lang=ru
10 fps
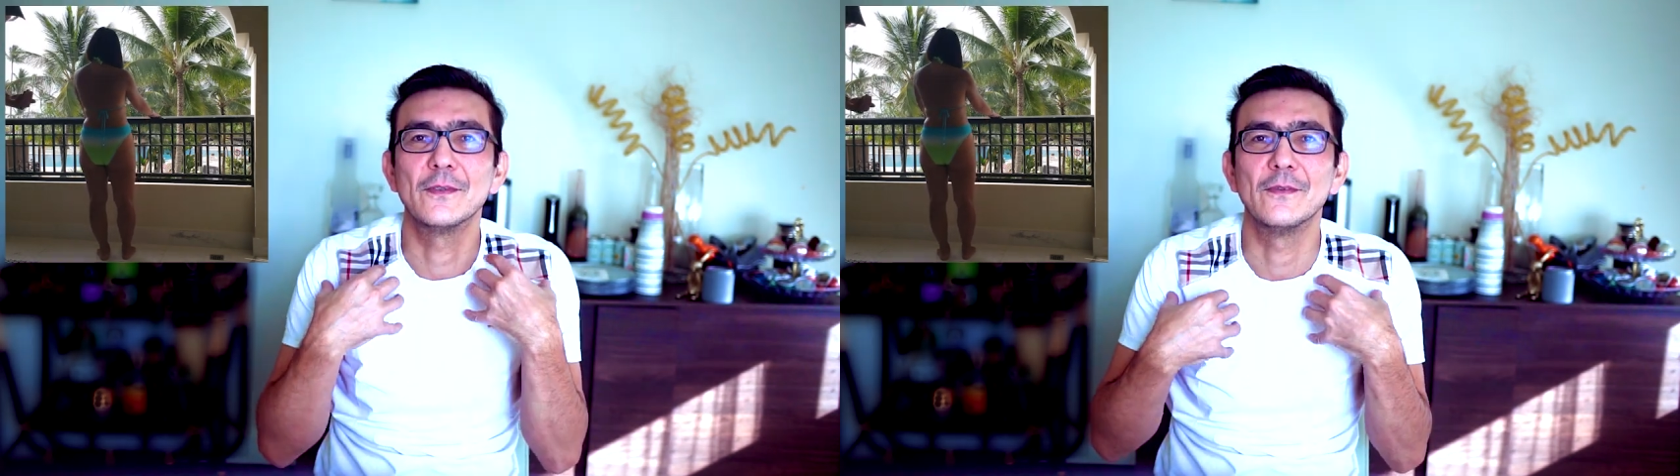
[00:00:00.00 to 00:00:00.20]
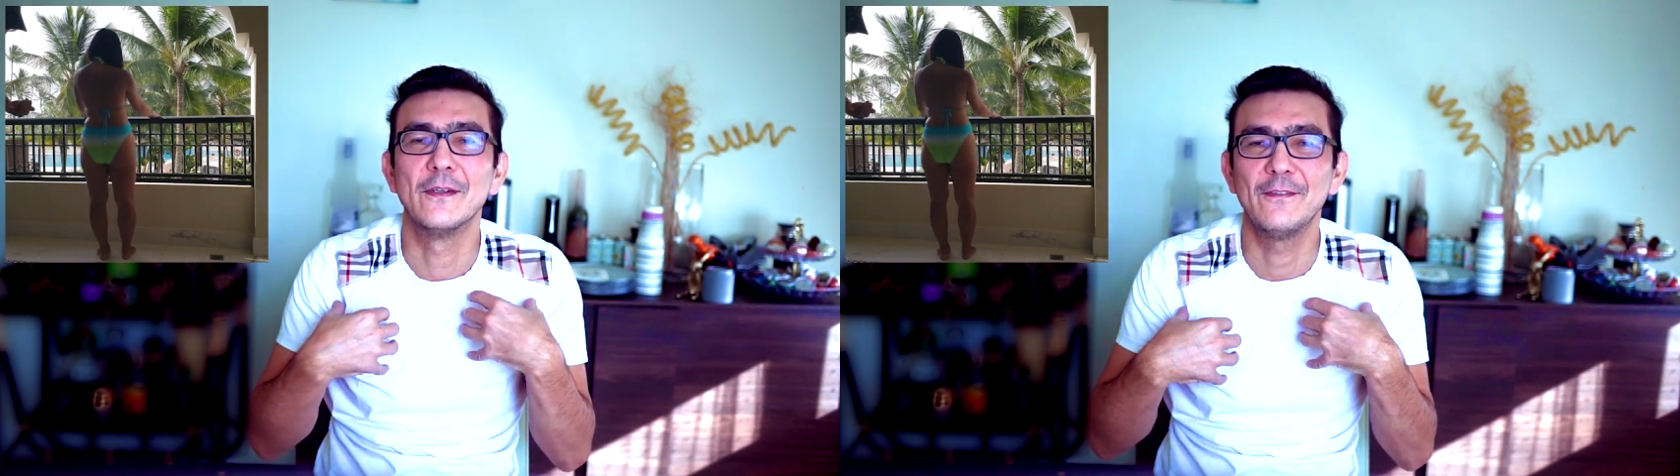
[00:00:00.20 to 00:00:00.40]

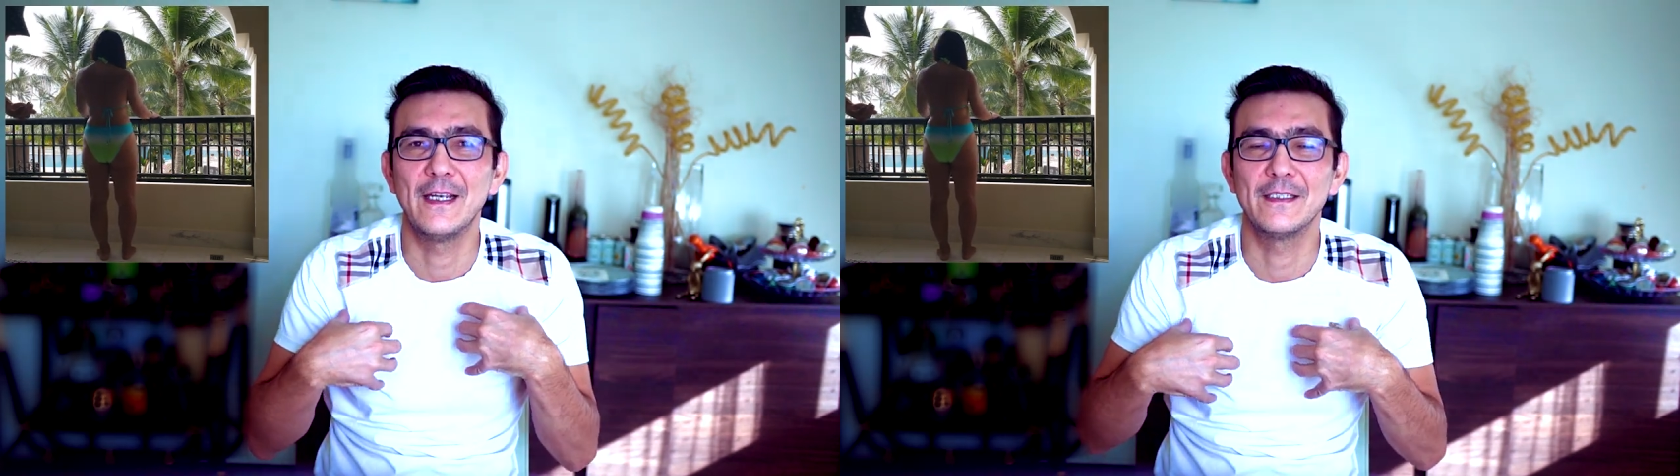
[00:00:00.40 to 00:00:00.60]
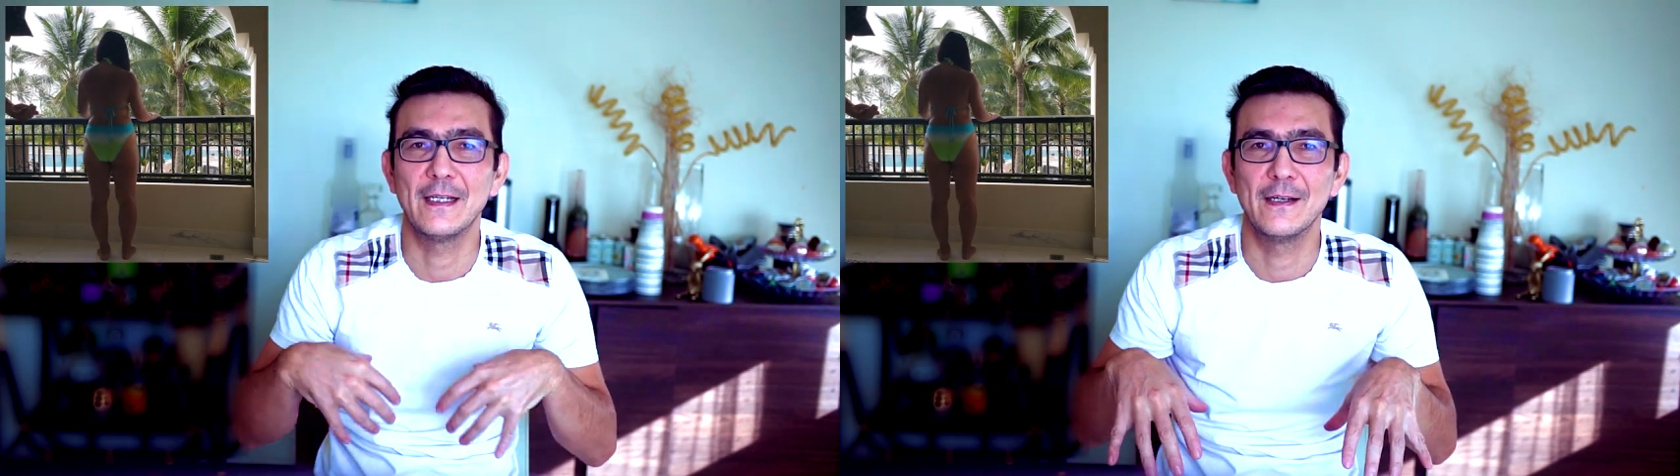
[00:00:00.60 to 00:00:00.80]
оно
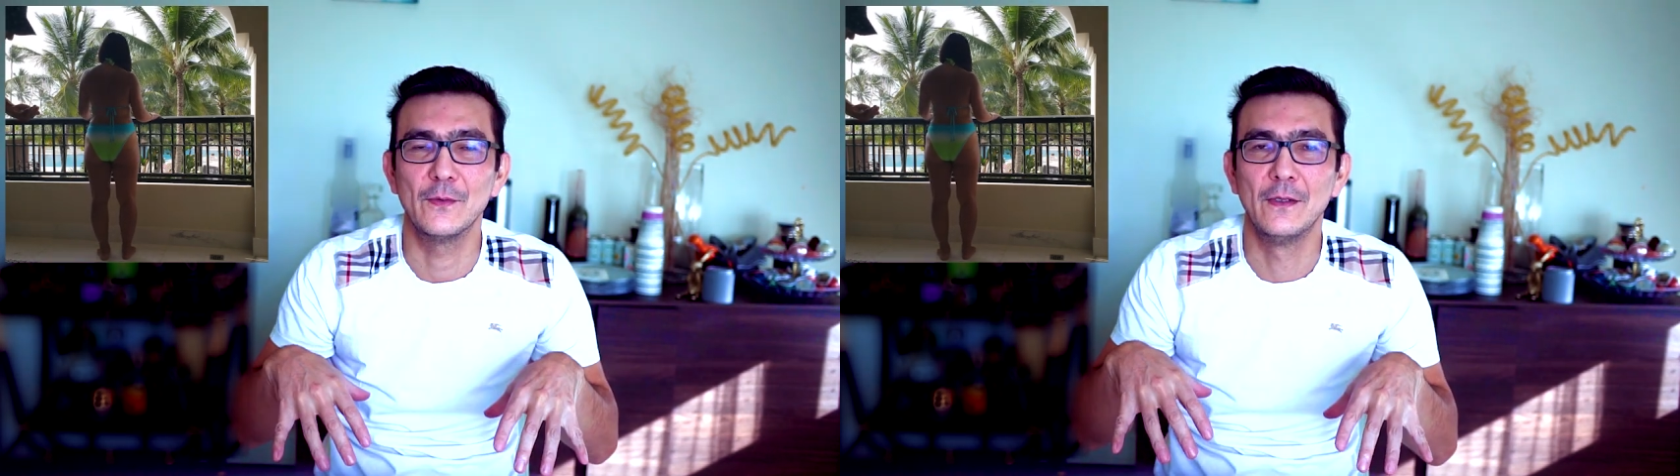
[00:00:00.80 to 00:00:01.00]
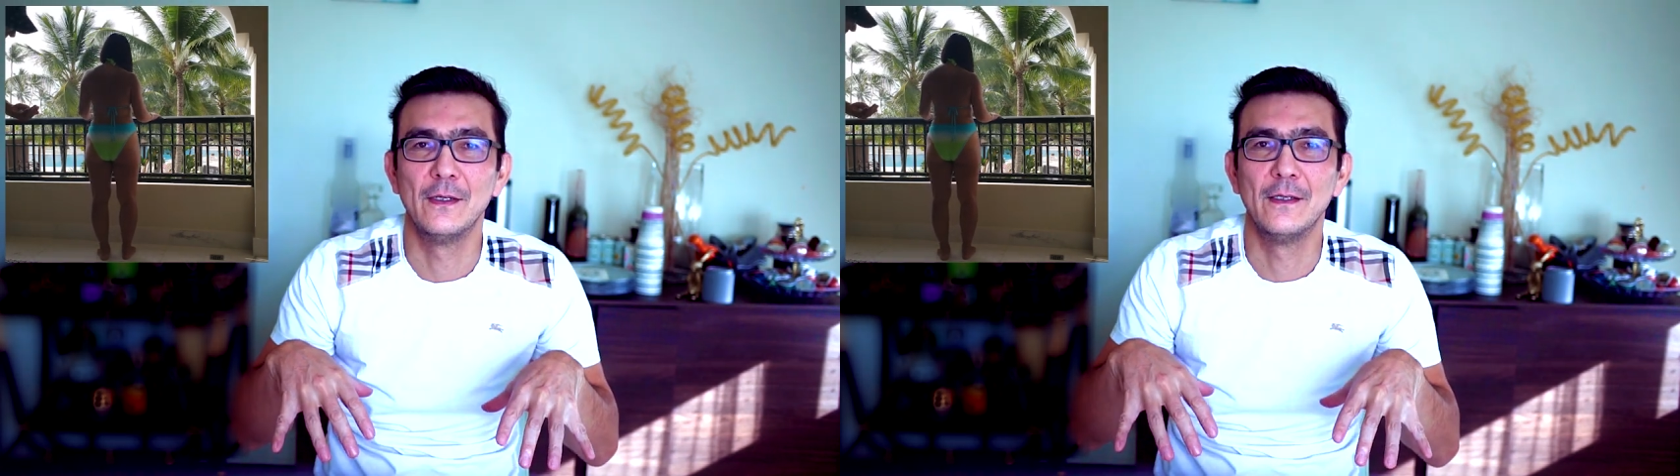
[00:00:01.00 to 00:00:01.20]
становится
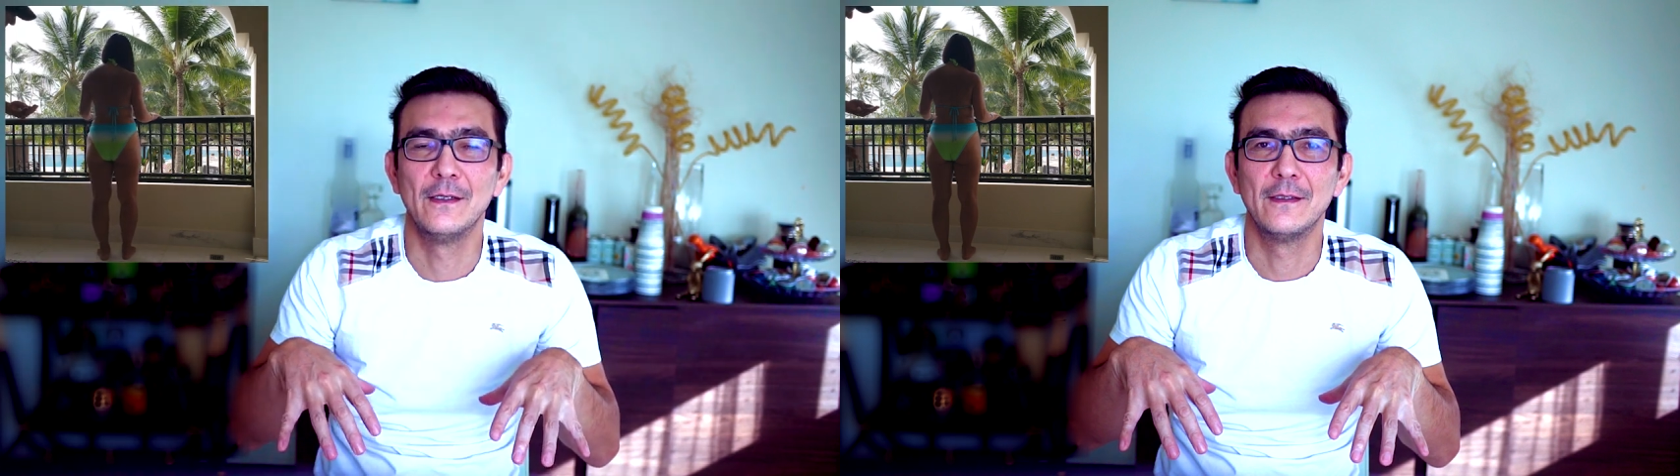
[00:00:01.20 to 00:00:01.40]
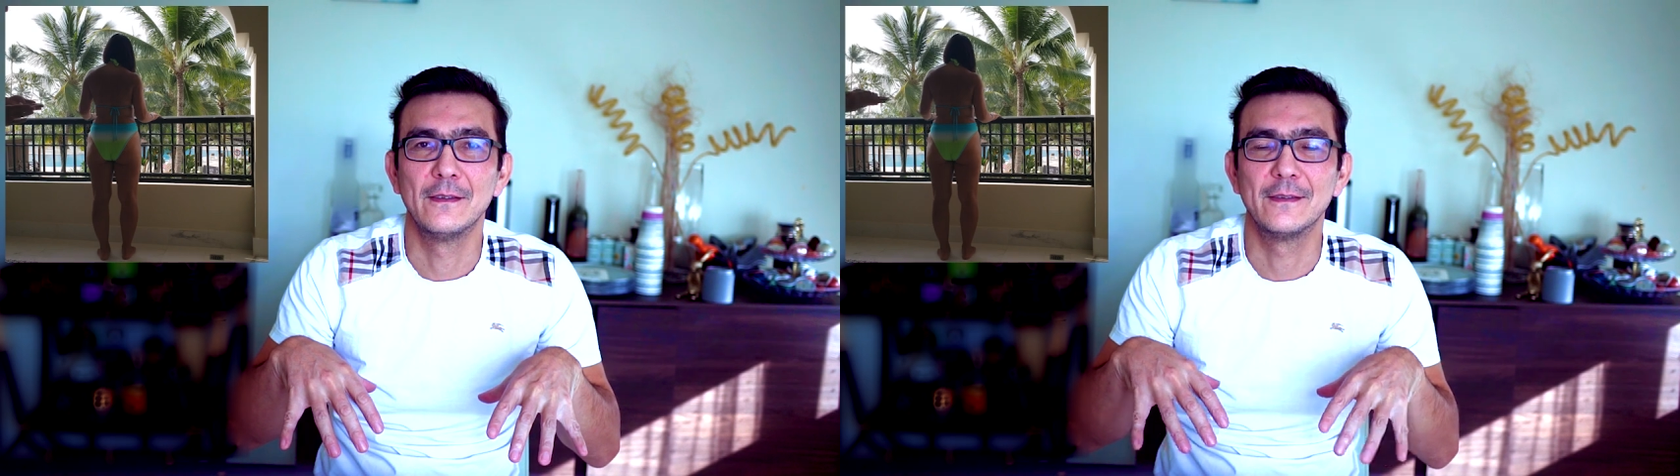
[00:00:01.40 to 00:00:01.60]

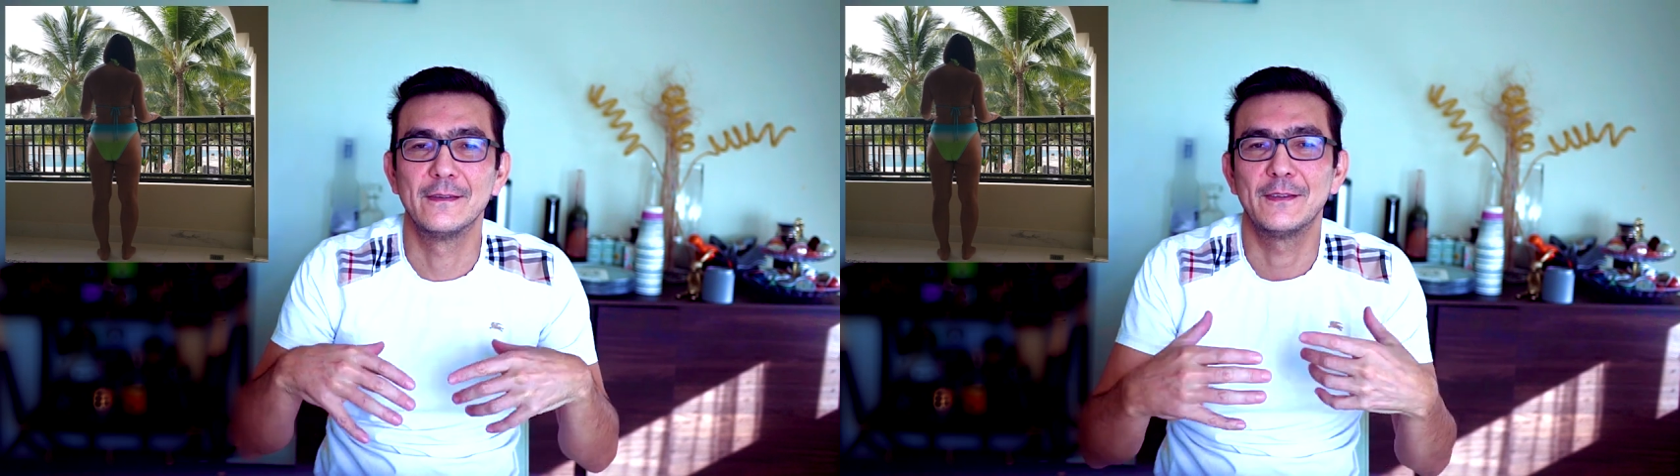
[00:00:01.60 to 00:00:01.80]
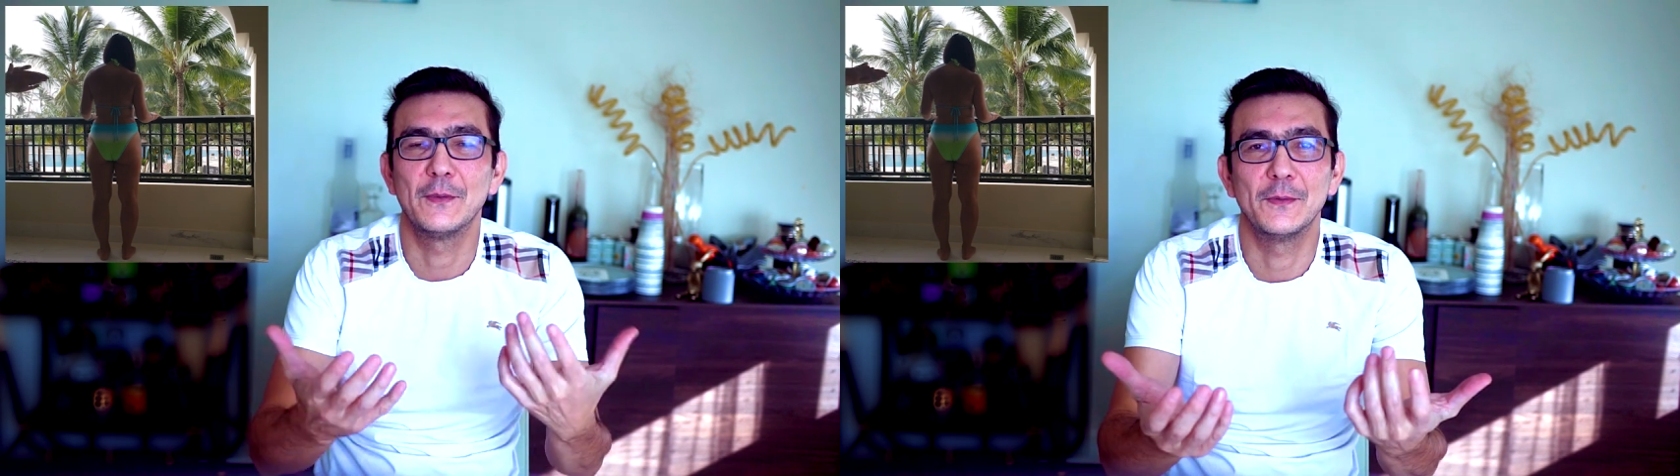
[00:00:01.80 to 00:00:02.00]
сочным –
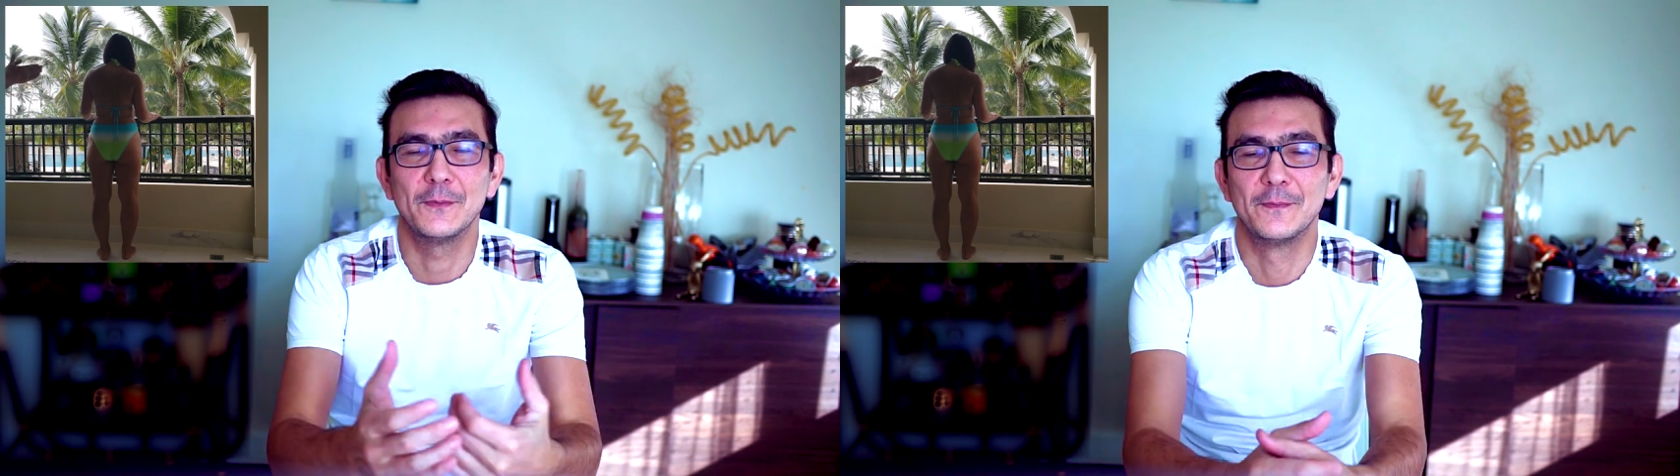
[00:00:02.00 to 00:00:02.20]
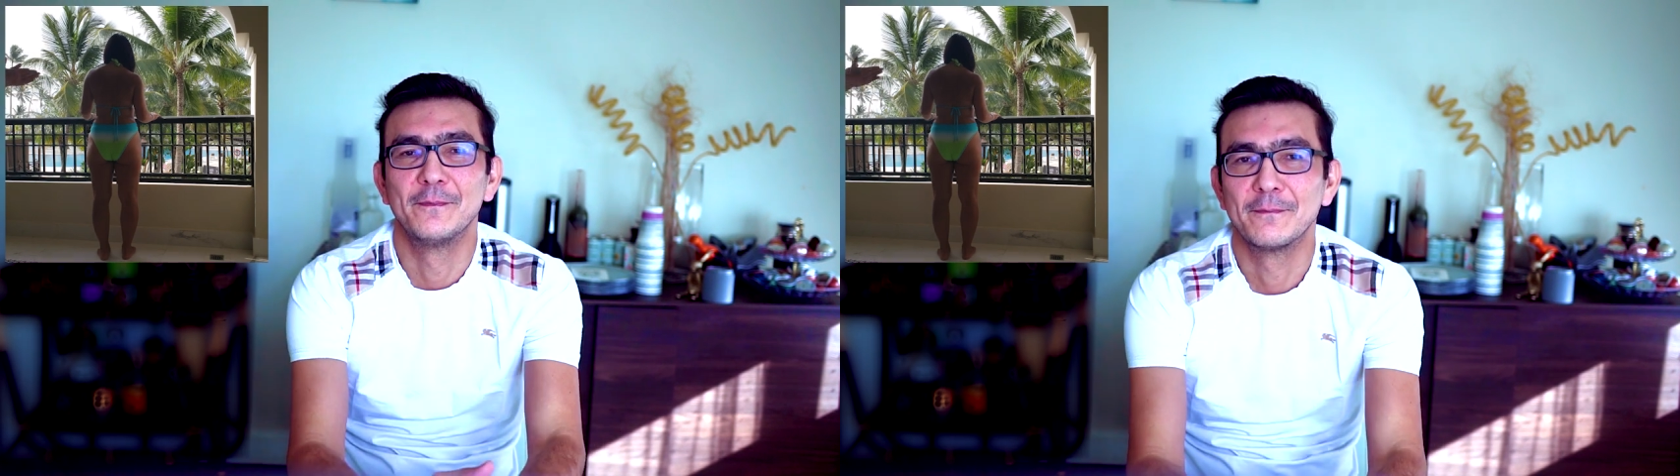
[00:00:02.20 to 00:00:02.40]

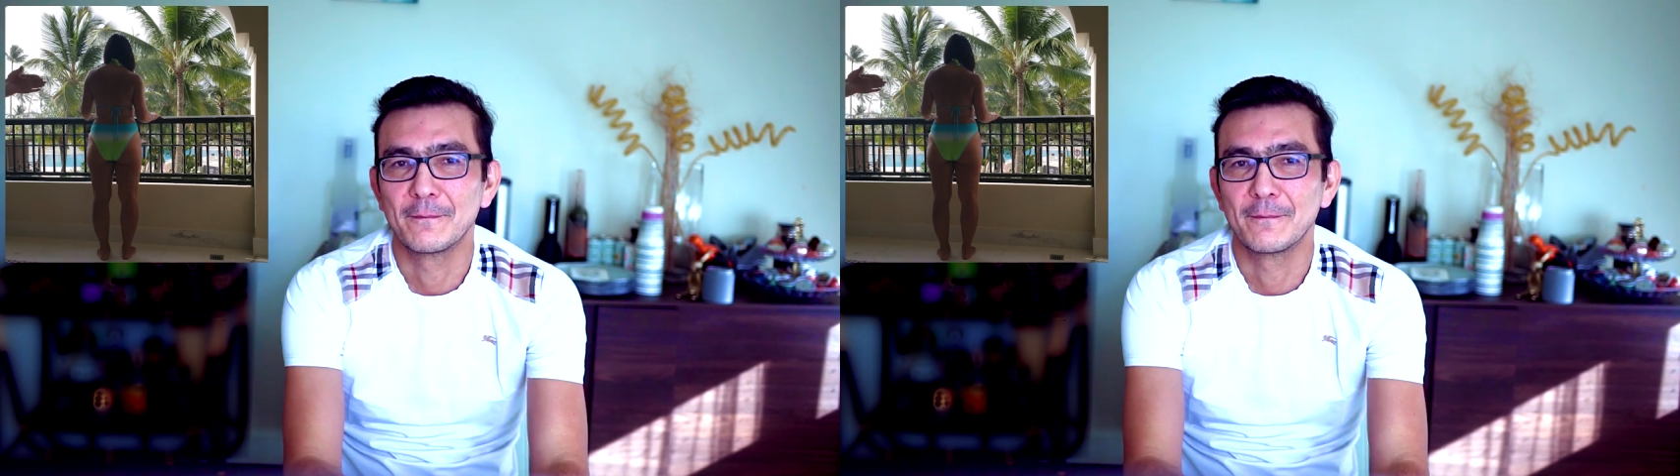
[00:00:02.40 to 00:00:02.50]
красивым,